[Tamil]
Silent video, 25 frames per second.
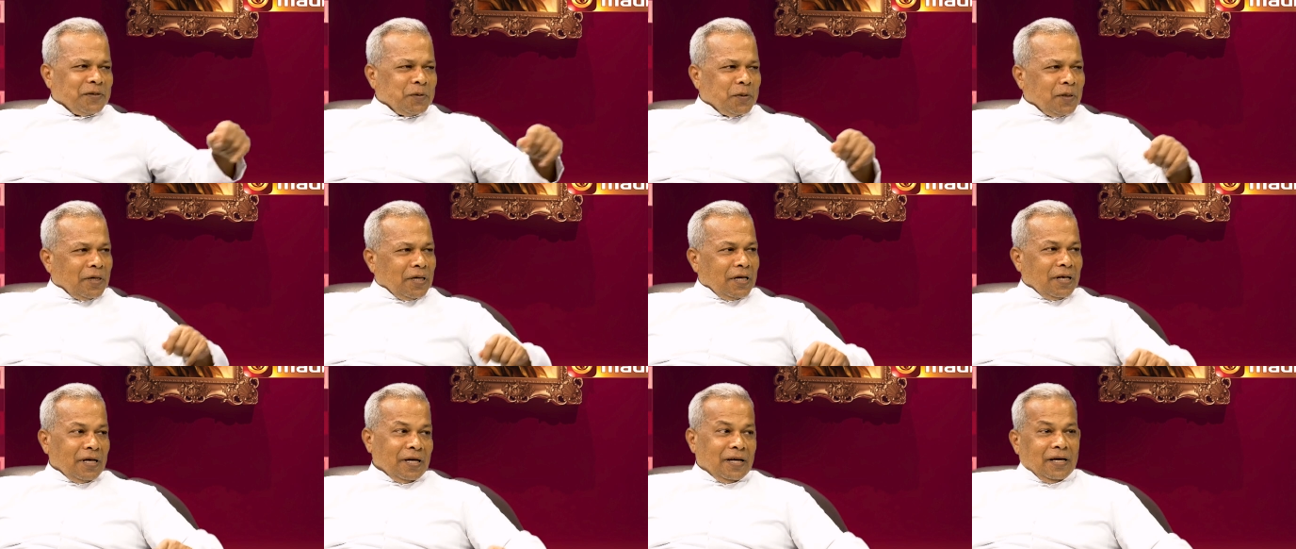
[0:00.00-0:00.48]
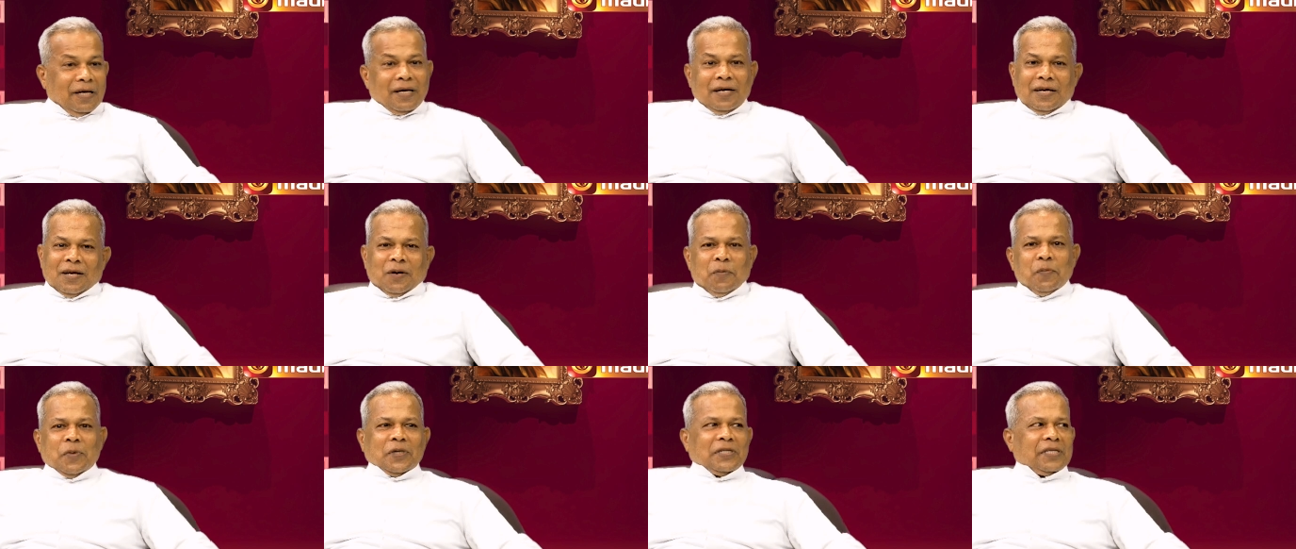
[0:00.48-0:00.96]
ஜாலியாக
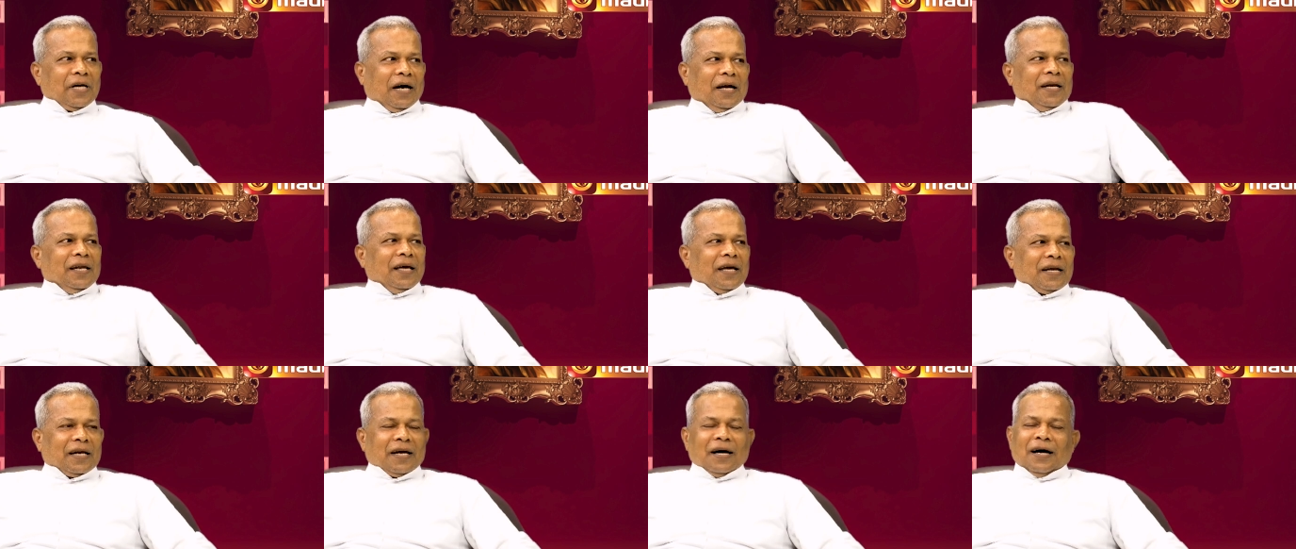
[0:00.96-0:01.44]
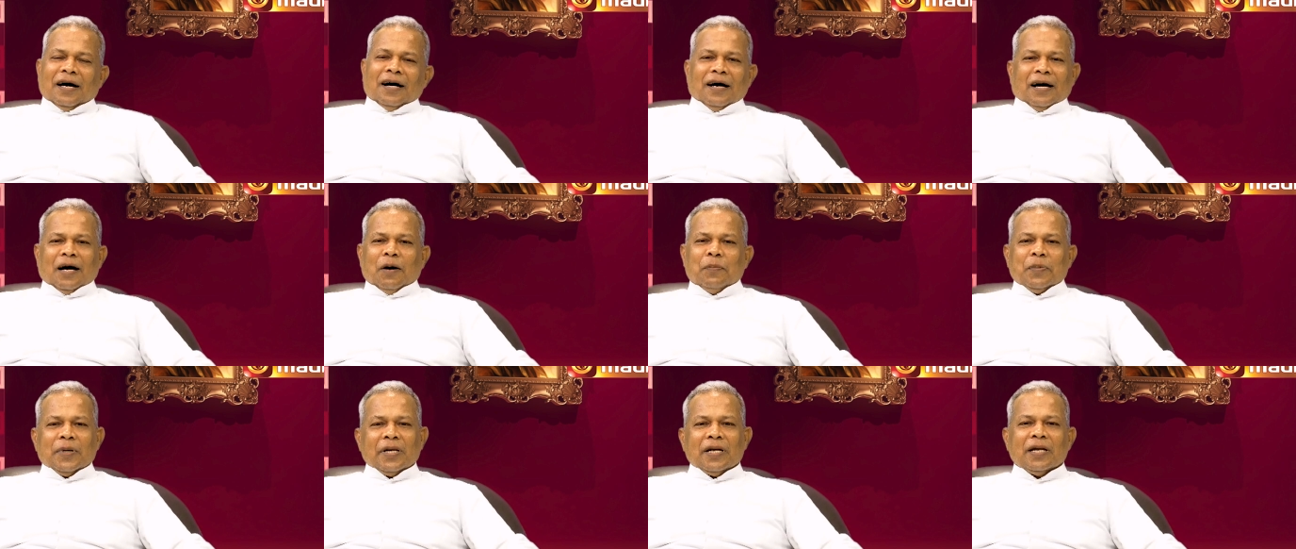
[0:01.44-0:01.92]
இருக்கும் ரொம்ப ஜாலியாக இருக்கு ஆஹா
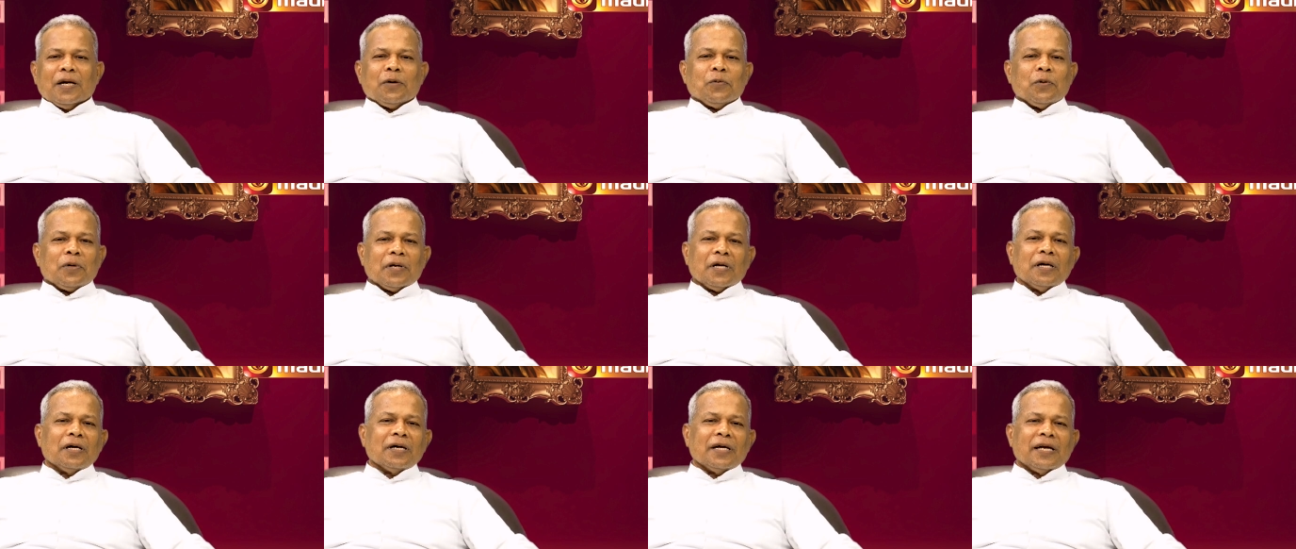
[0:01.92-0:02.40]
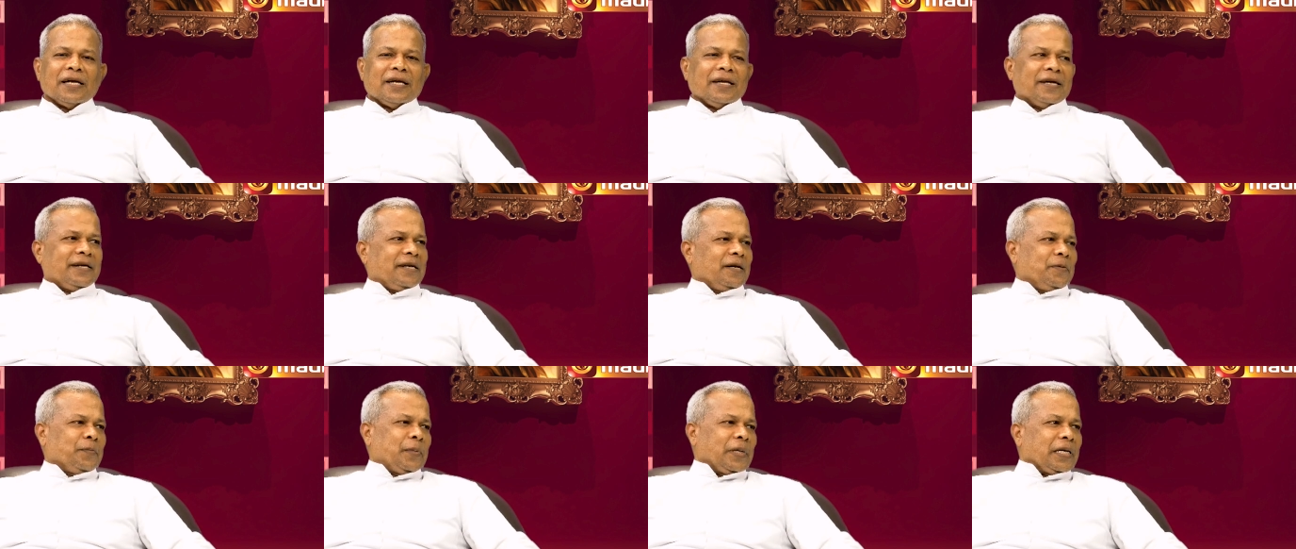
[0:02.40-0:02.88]
அப்போ இன்றைக்கு ஒரு
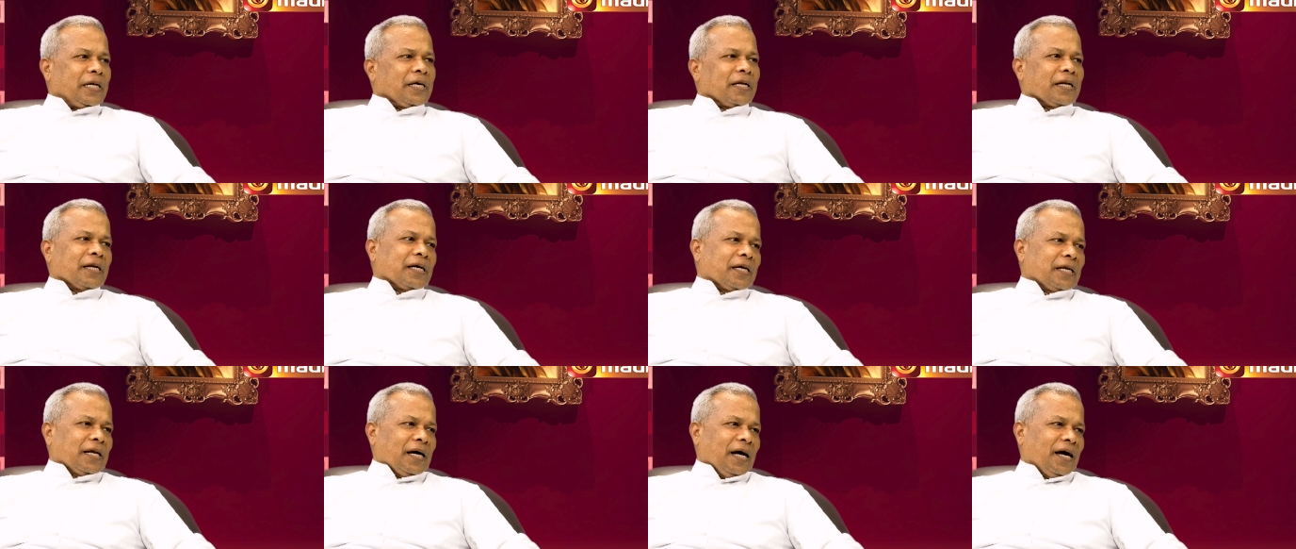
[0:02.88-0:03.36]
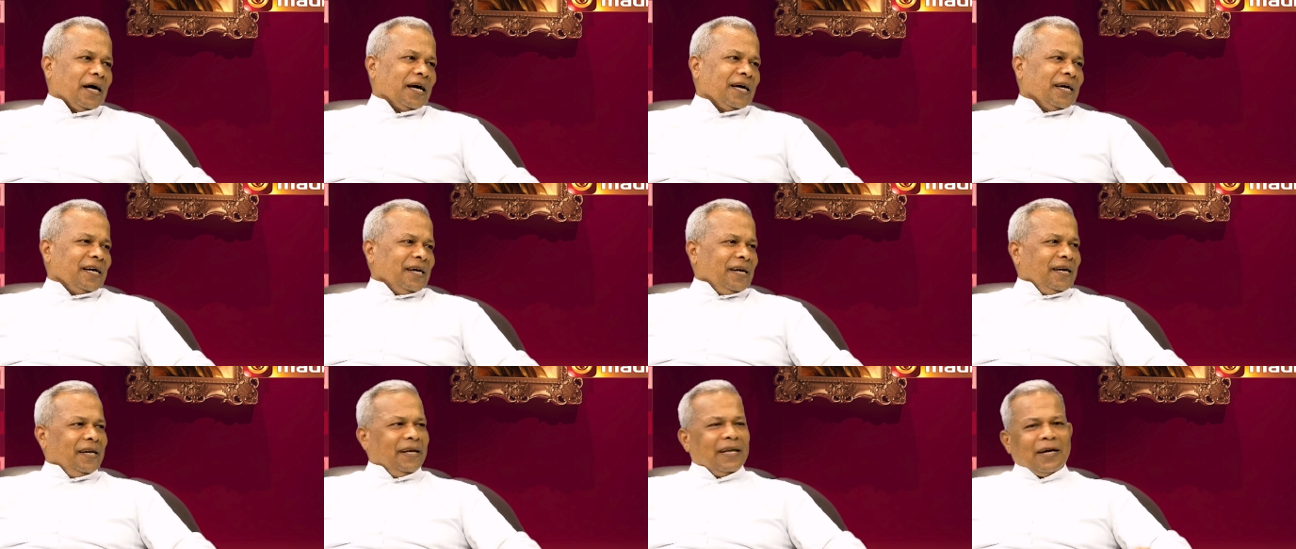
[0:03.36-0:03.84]
என்டர்டெயின்மெண்ட் இருக்குடா
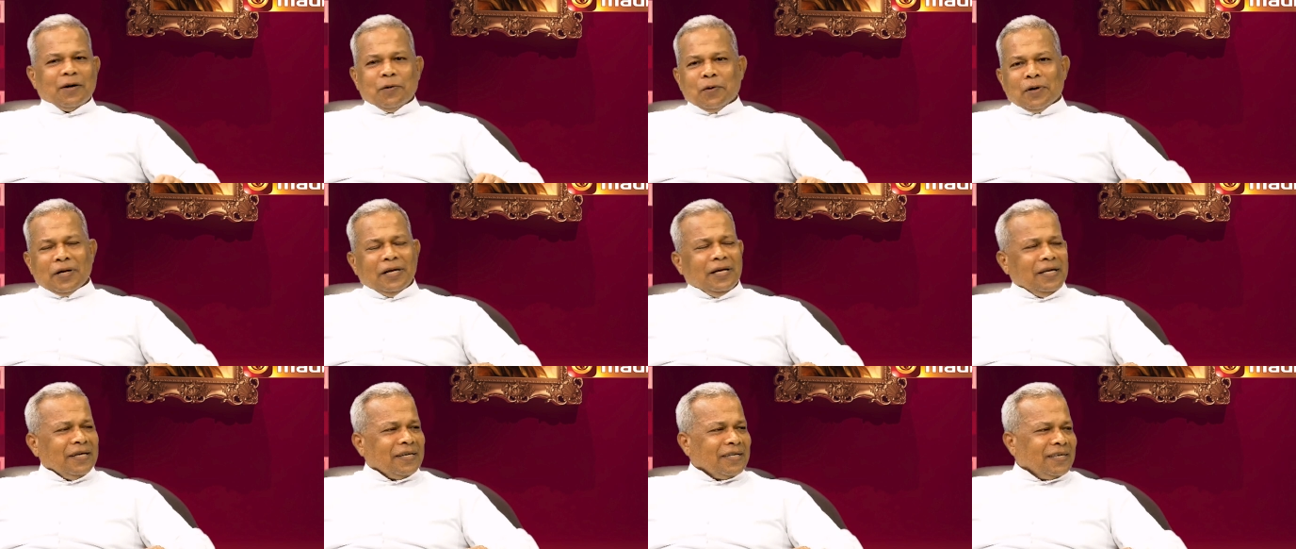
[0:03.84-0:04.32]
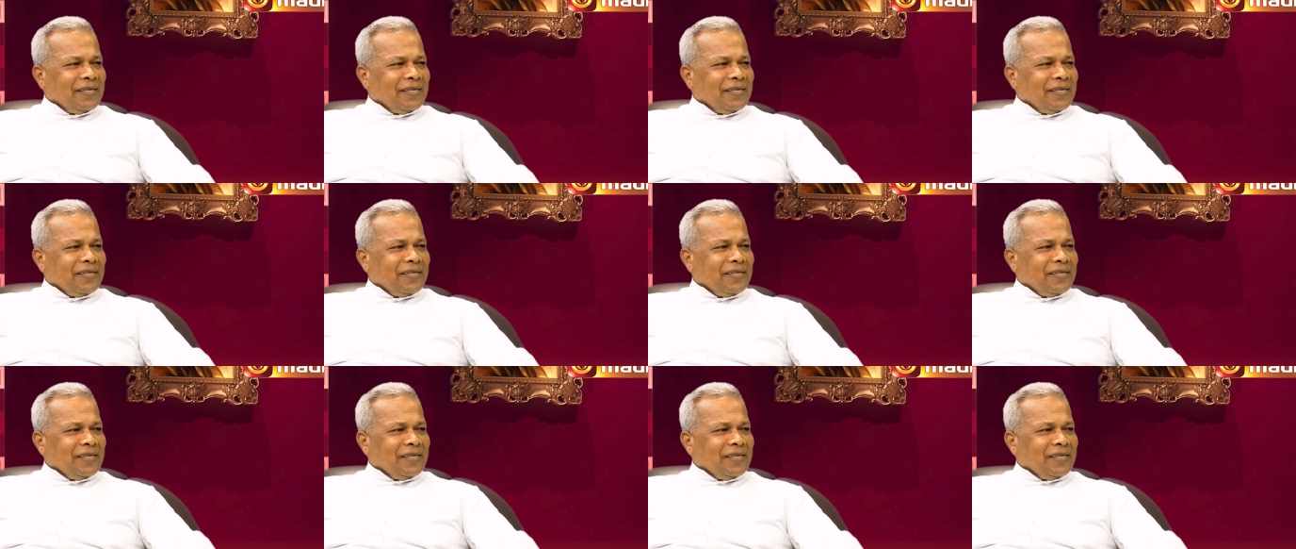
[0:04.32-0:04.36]
இன்றைக்கு ஒரு